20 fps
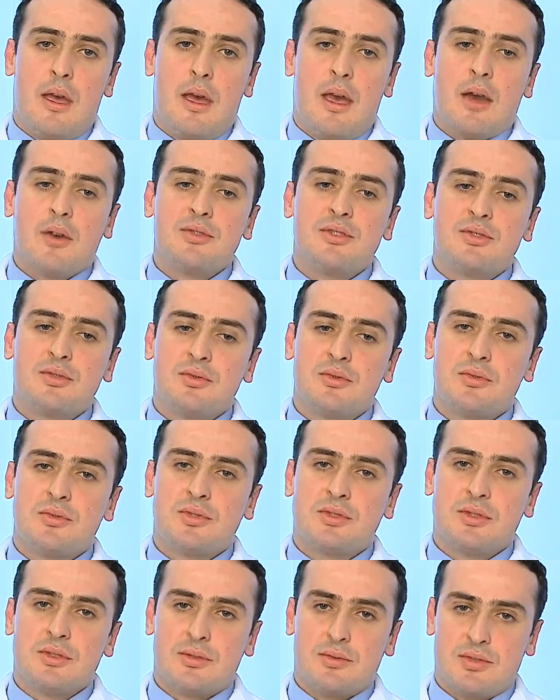É, os
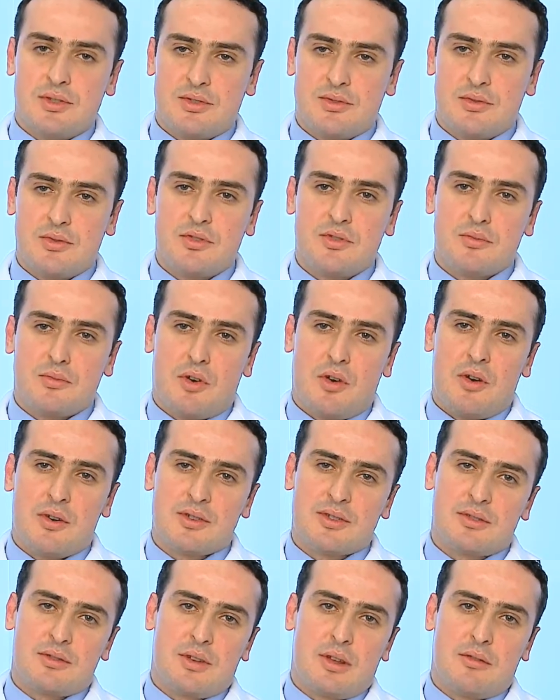estudos, os estudos
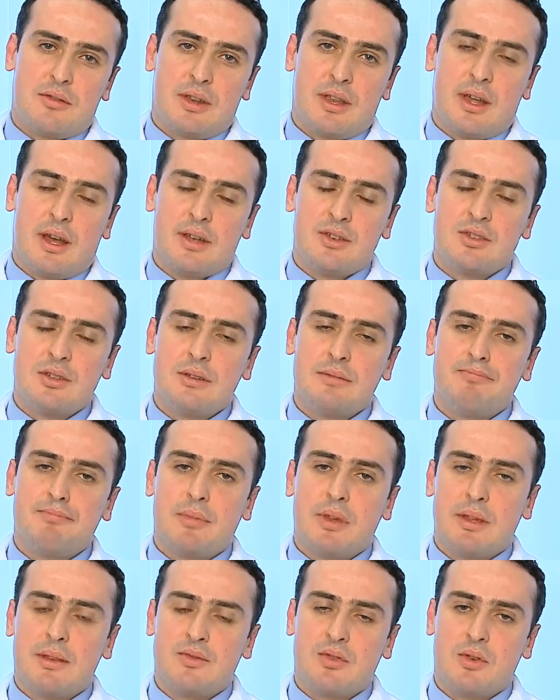mostram, na verdade,
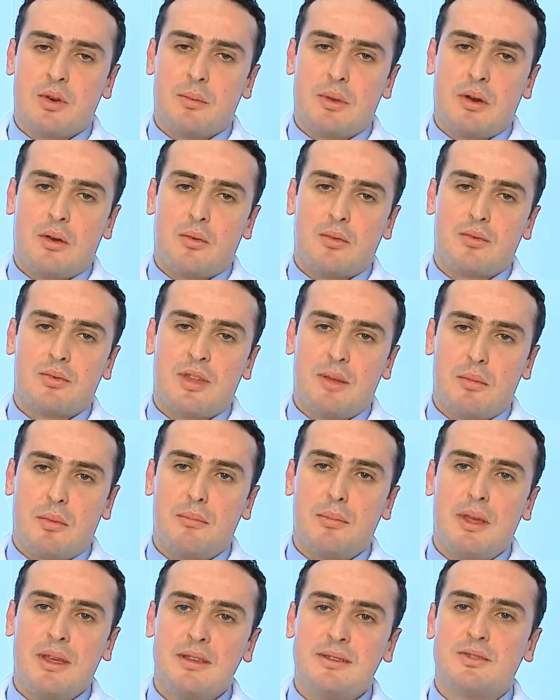isso é uma, um tema
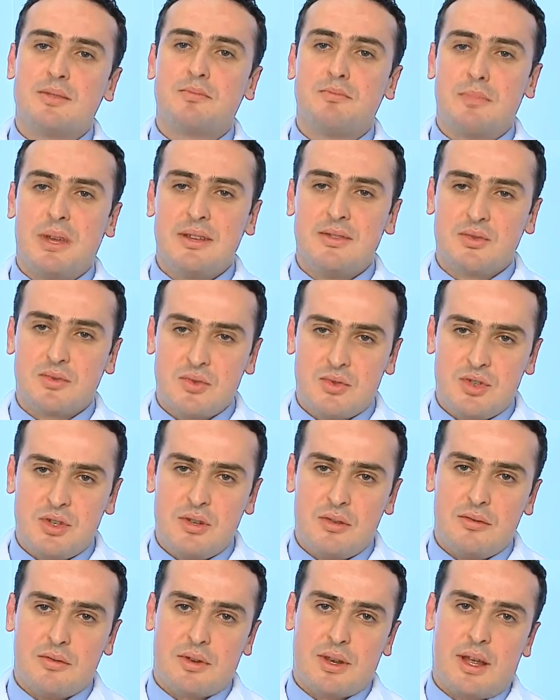bem, bem
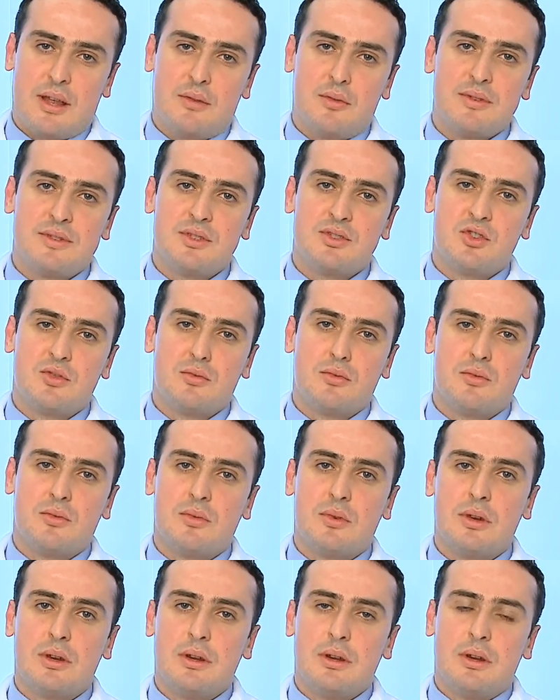discutível, né? Não existe um,
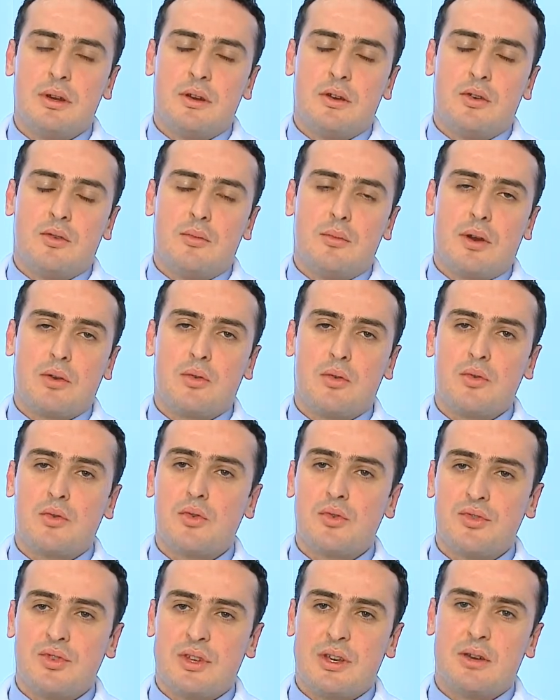uma
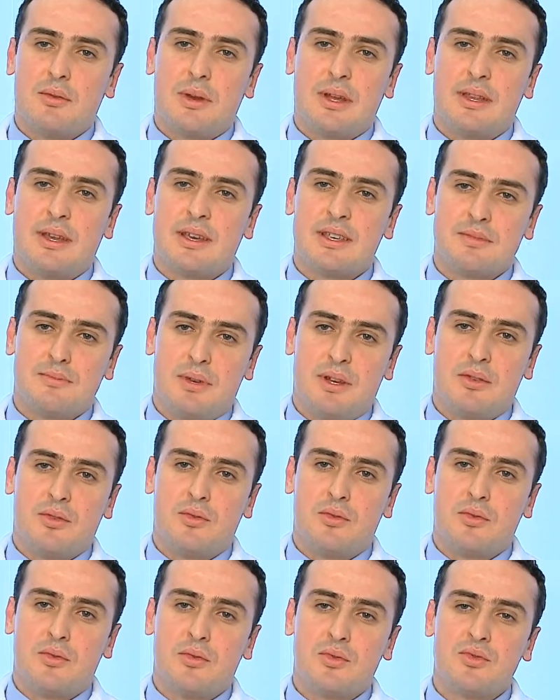conclusão ainda a respeito
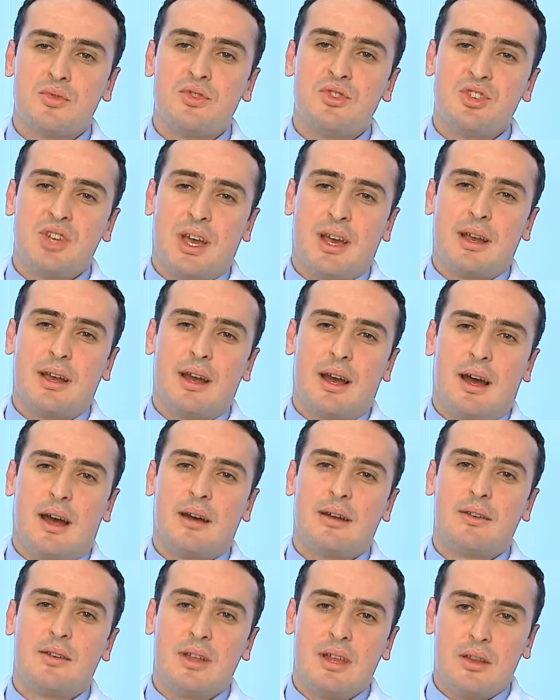do uso de
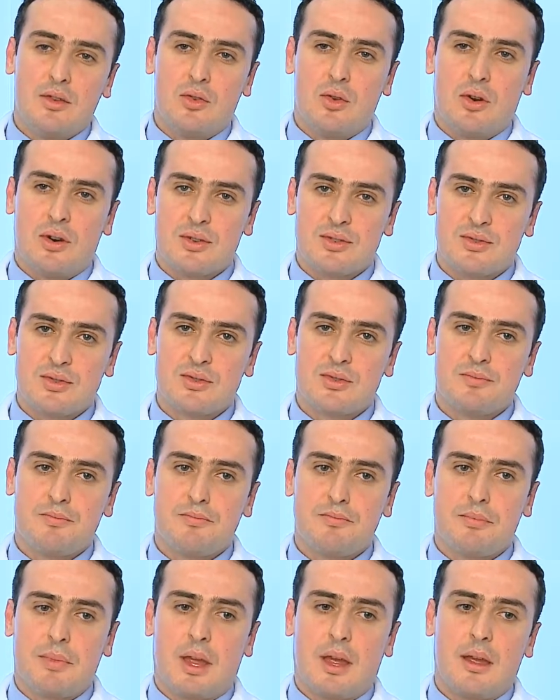GH em idosos,
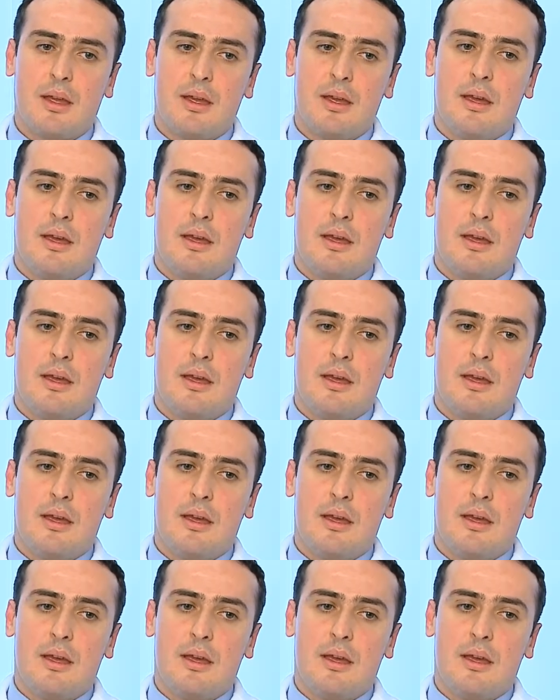né?